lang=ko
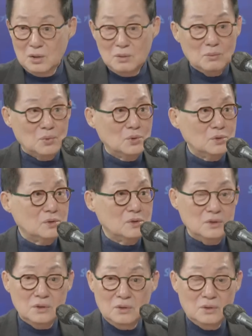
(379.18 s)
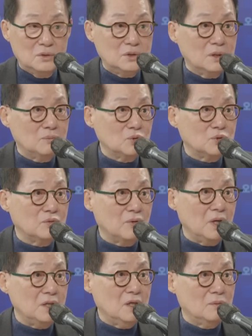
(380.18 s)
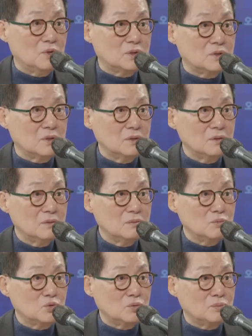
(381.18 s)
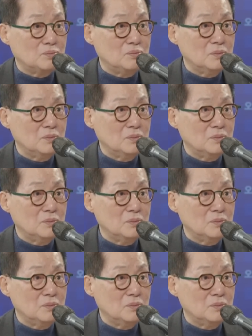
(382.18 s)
뭐, 뭐 어제 무슨 회의하면서 무슨